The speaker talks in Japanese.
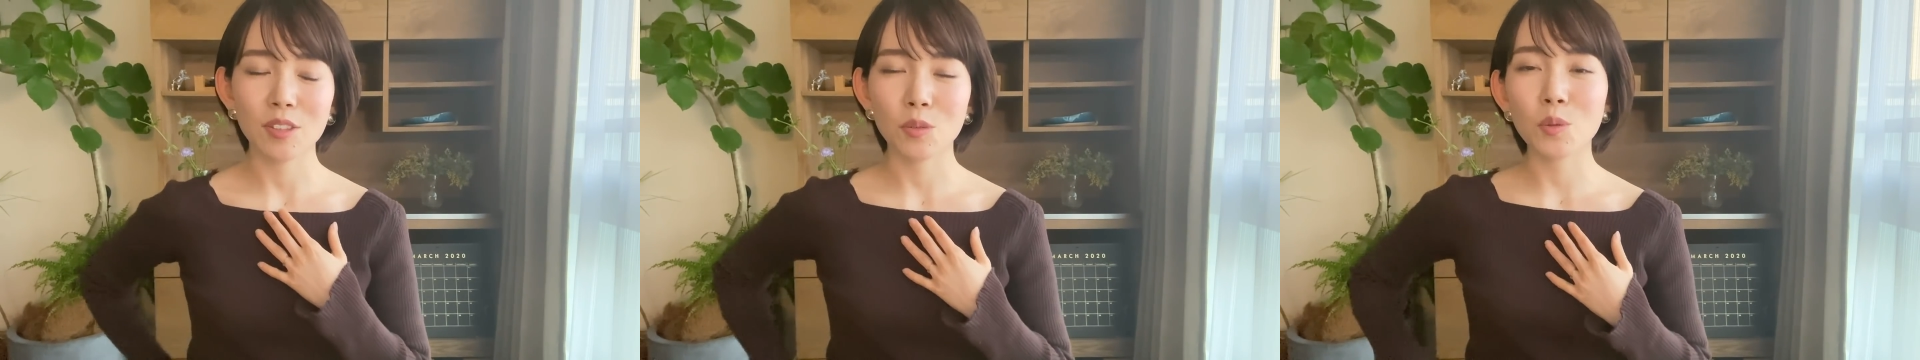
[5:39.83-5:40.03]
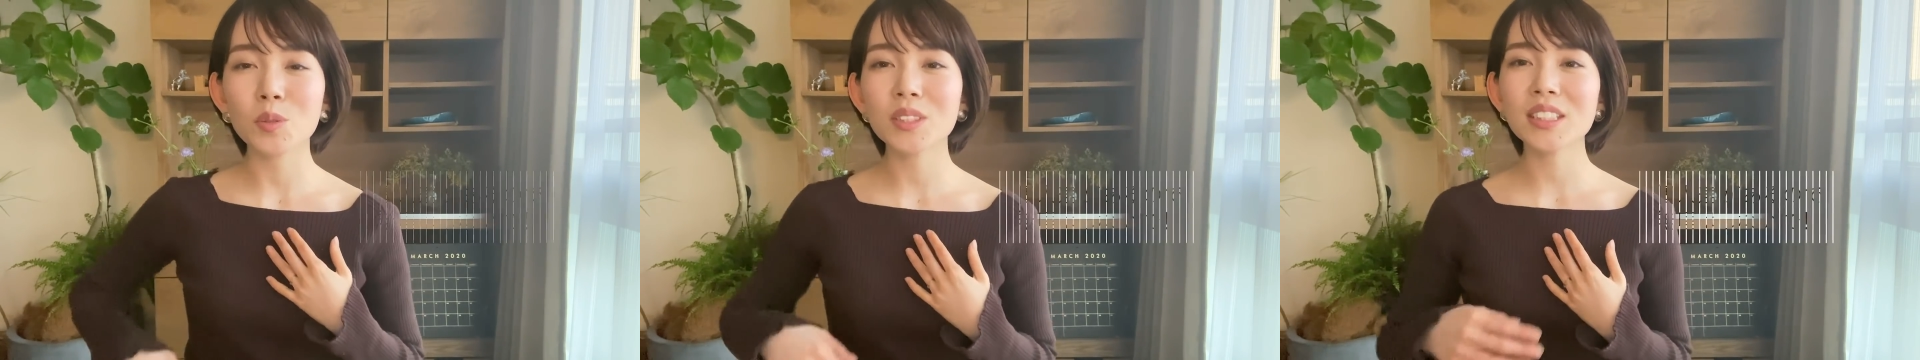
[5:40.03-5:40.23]

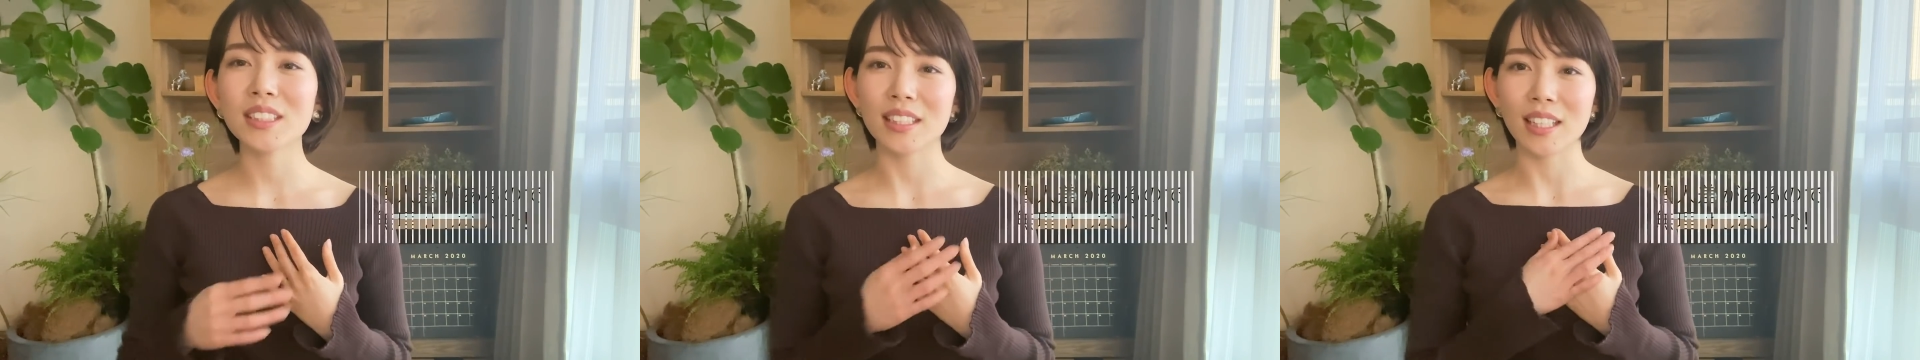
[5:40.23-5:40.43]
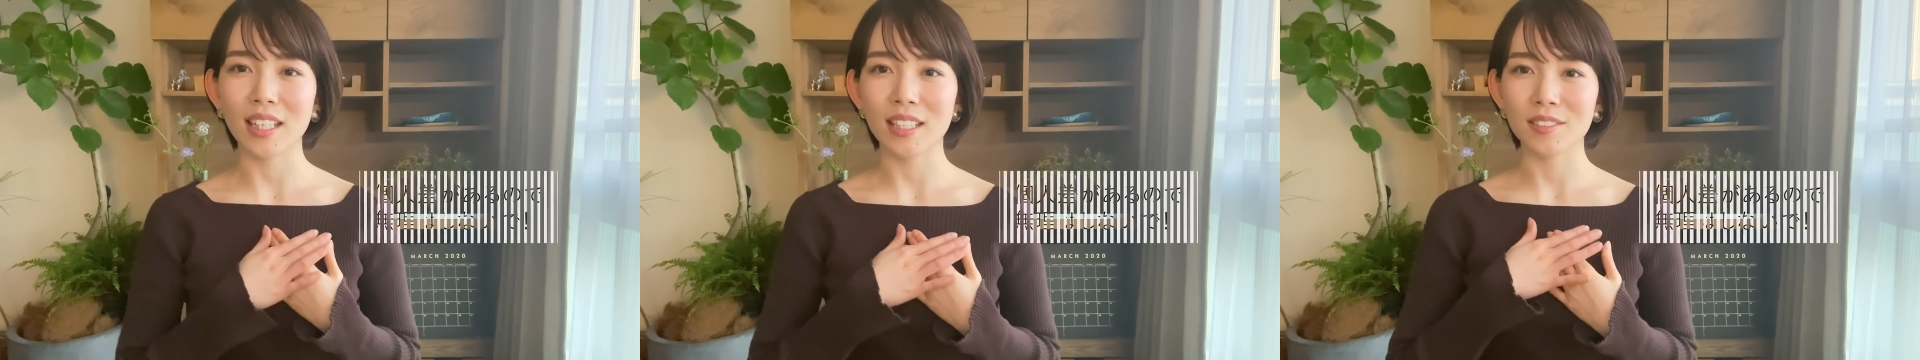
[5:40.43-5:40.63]
個
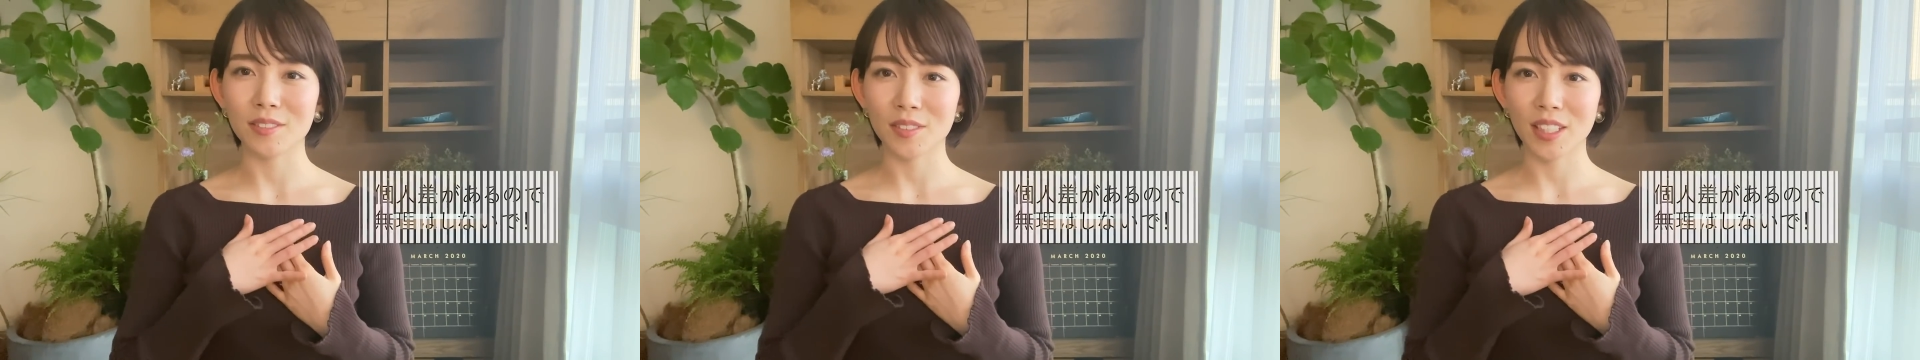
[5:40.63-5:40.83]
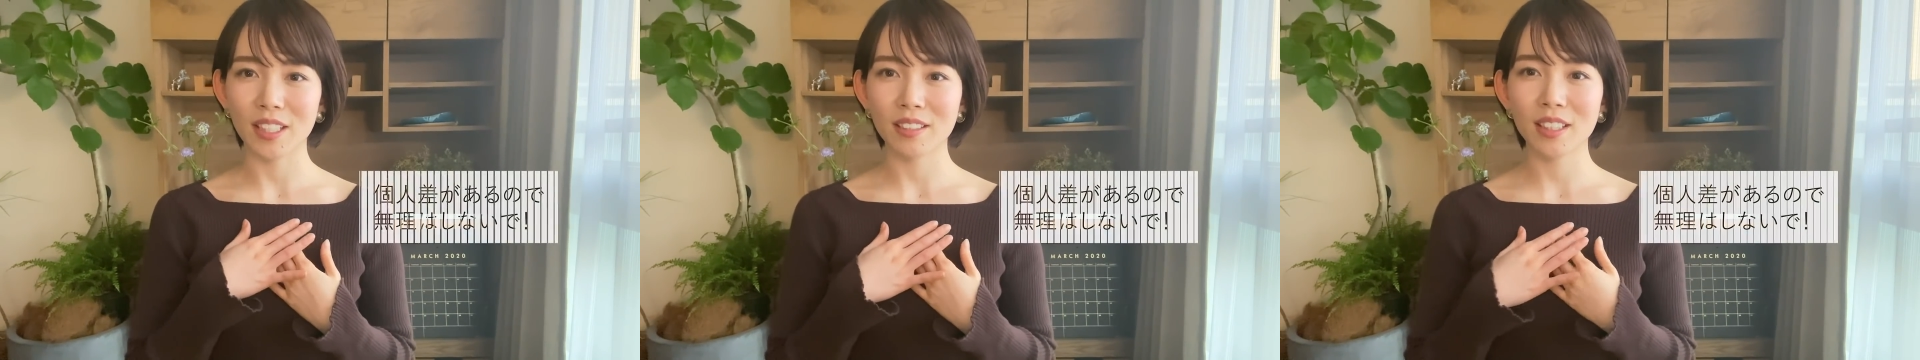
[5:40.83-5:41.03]
人差がある
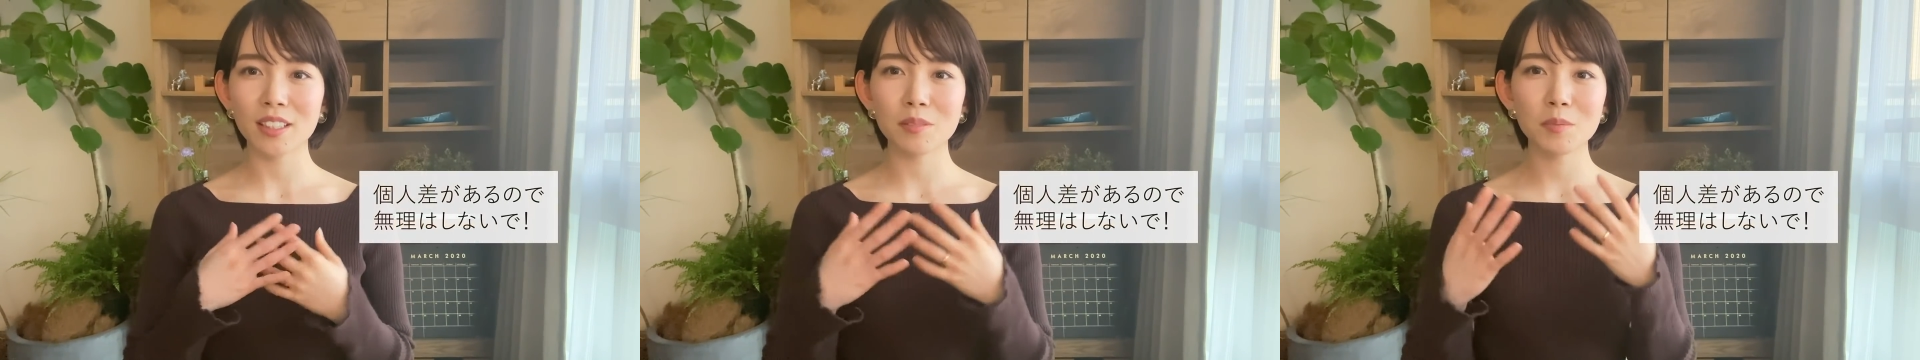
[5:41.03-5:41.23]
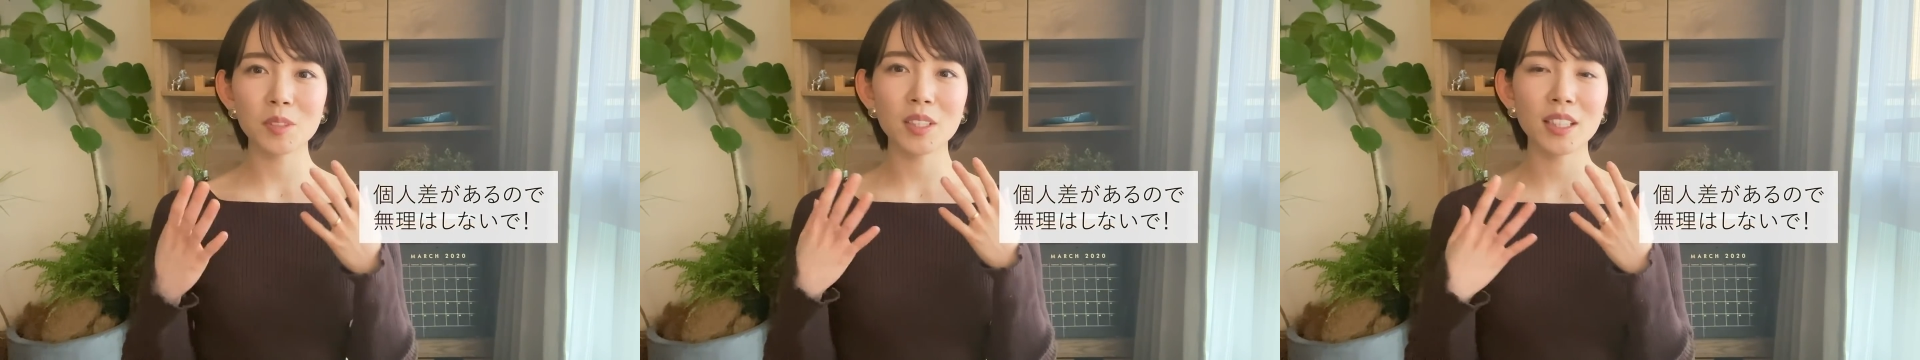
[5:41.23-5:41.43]
ので、
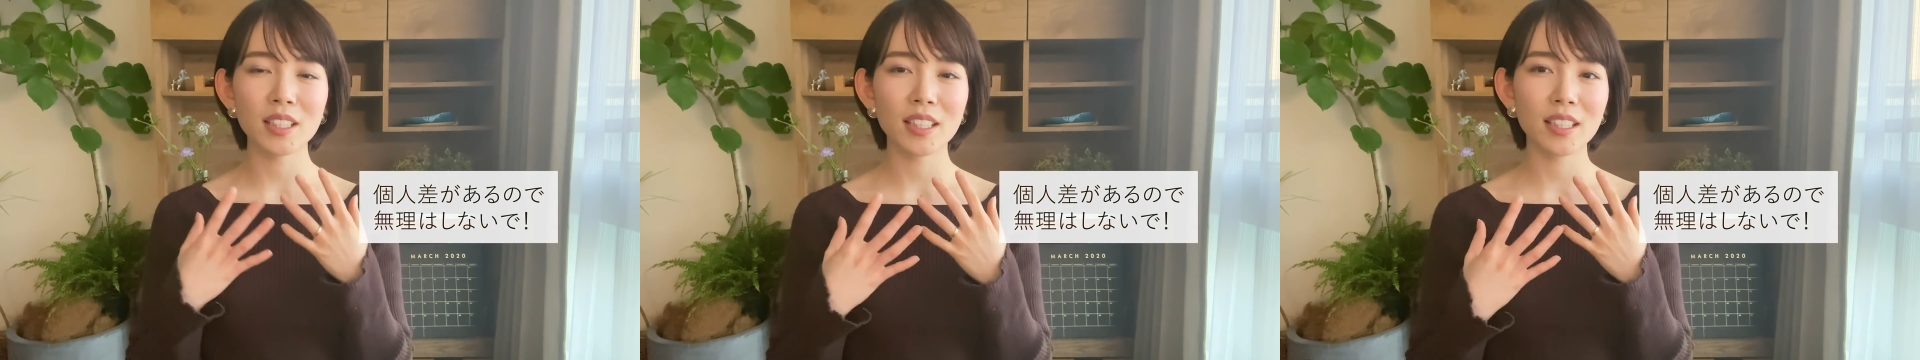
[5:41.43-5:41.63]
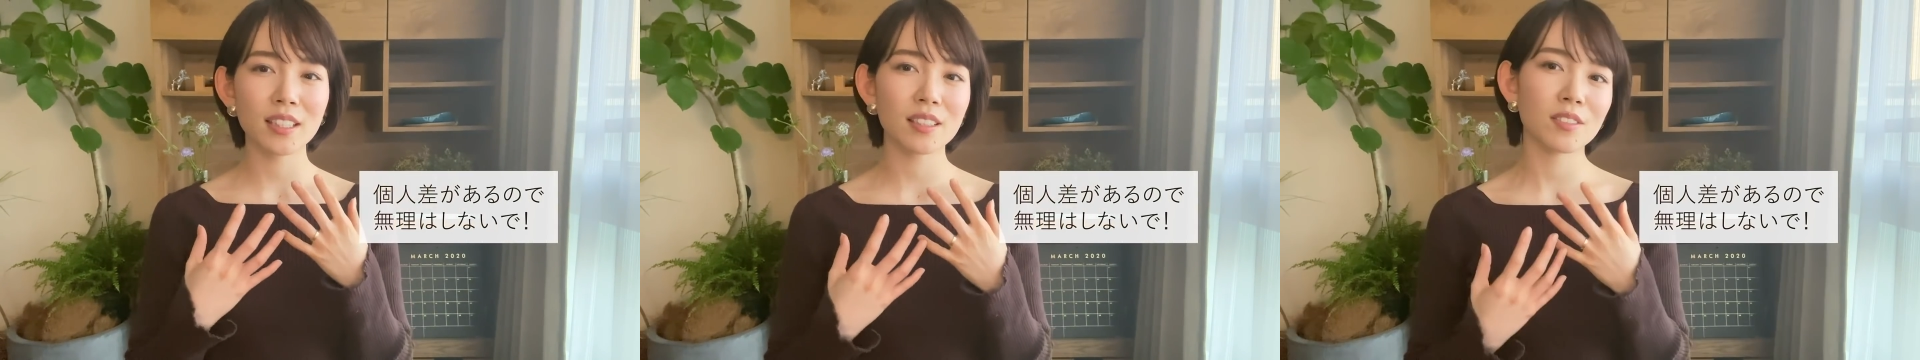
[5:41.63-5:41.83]
私もいきなり